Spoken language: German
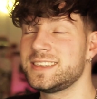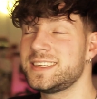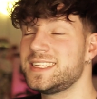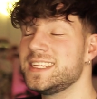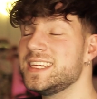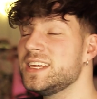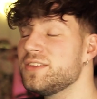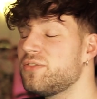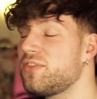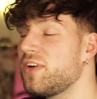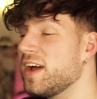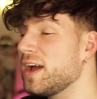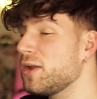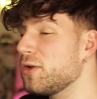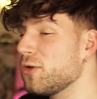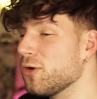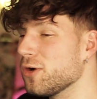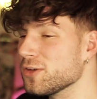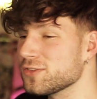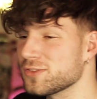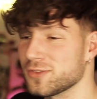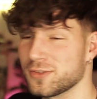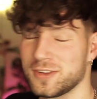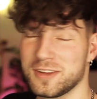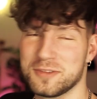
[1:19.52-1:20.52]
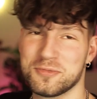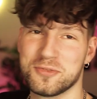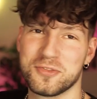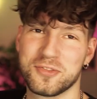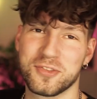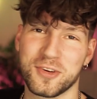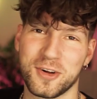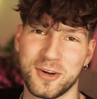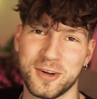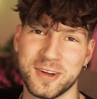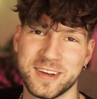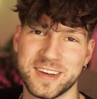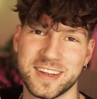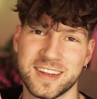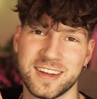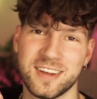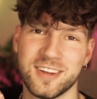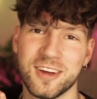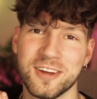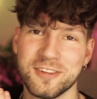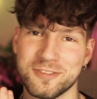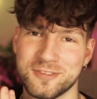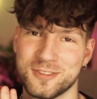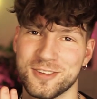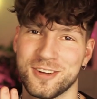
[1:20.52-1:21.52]
Die Verlosung, liebe Freunde,
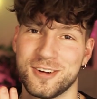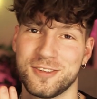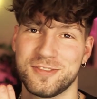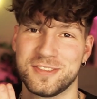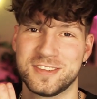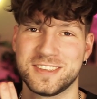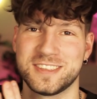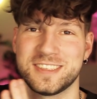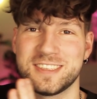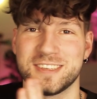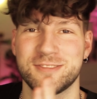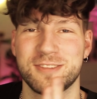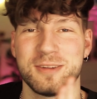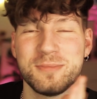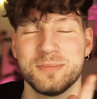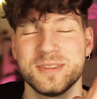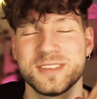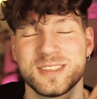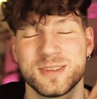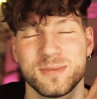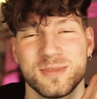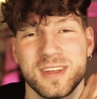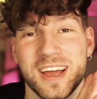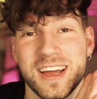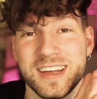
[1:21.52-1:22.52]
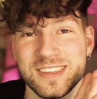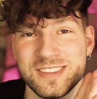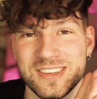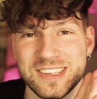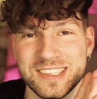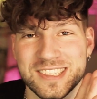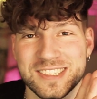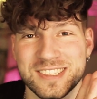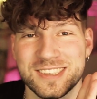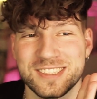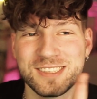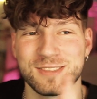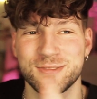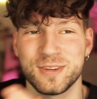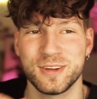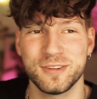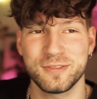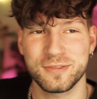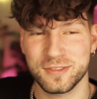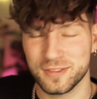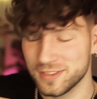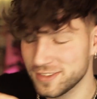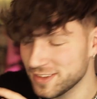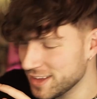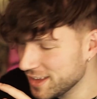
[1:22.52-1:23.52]
läuft noch auf Instagram bis zum
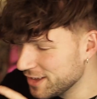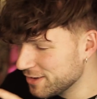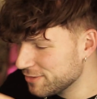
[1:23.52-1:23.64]
23.12.